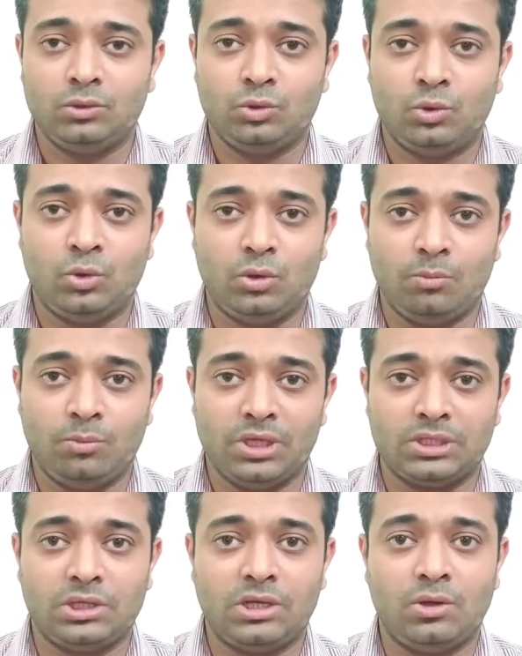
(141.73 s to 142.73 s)
तो
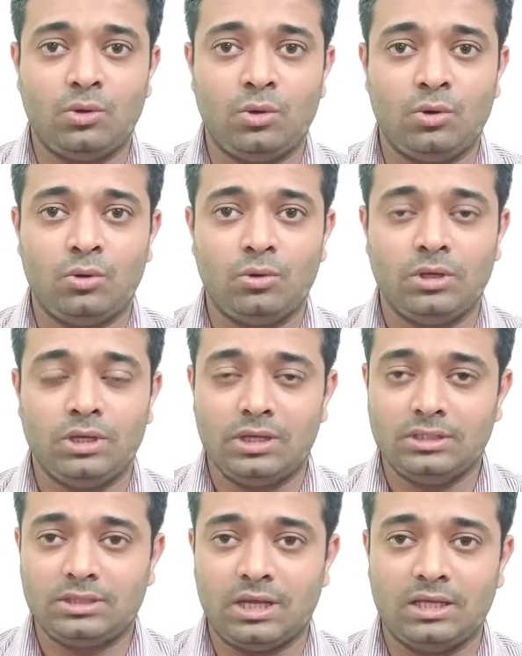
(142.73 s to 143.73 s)
बचे रहो
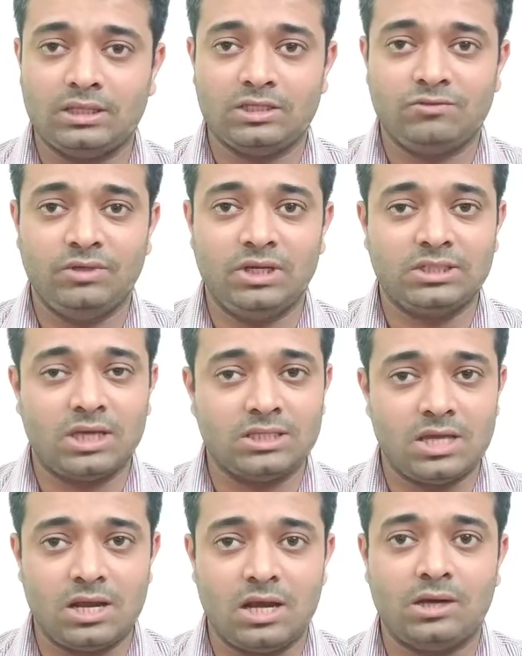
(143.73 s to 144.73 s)
इस तरह की तस्वीरें
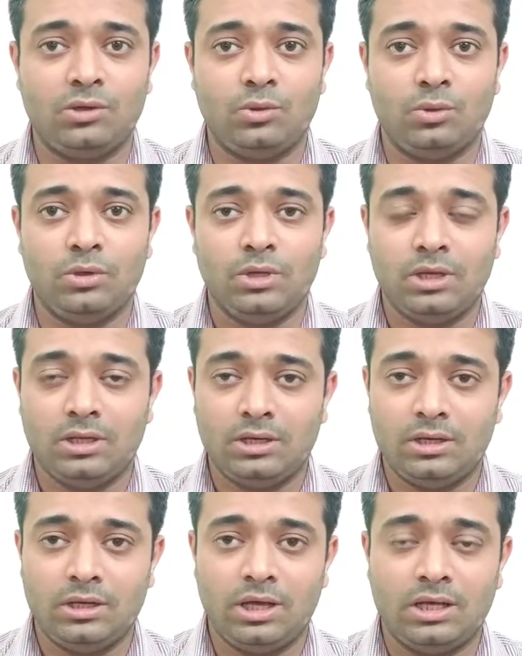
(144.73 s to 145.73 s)
साझा ना करो
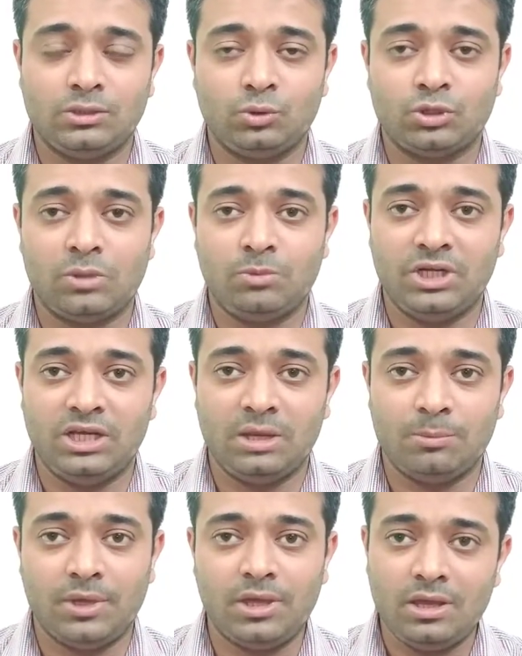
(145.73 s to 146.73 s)
ना सोशल
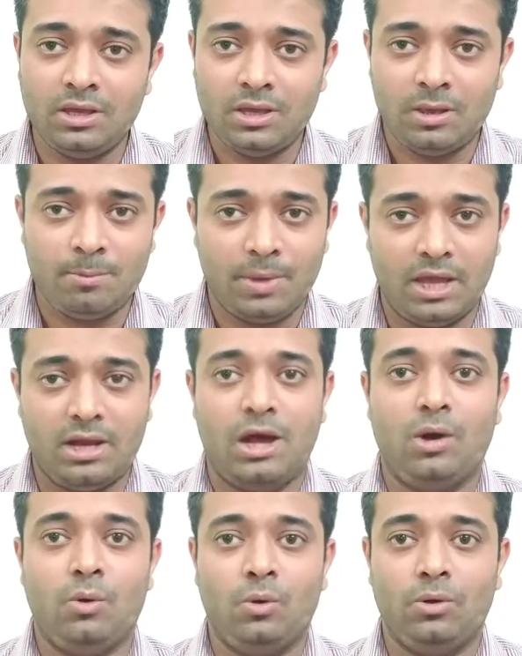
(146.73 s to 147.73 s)
मीडिया पे
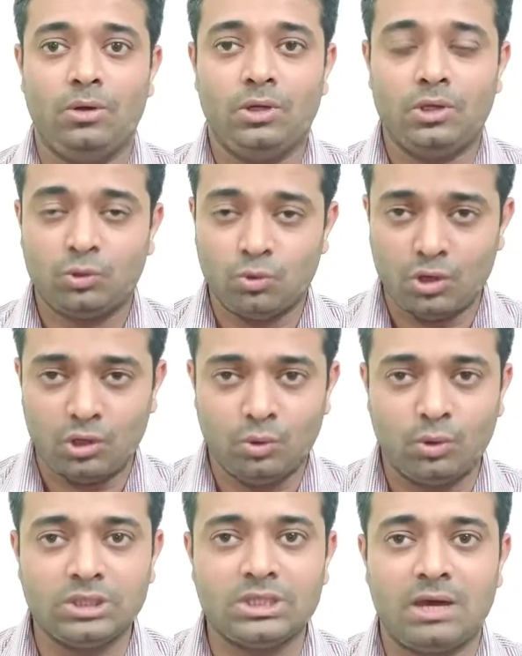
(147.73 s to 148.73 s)
फैलाओ क्योंकि
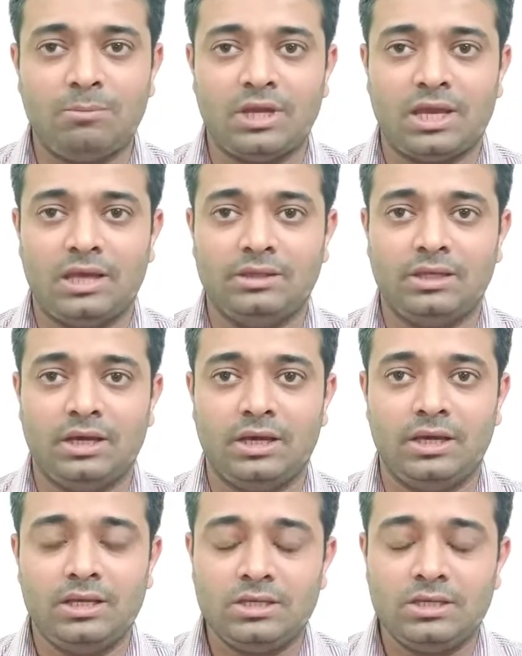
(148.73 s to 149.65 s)
योगी साहब ने कह दिया है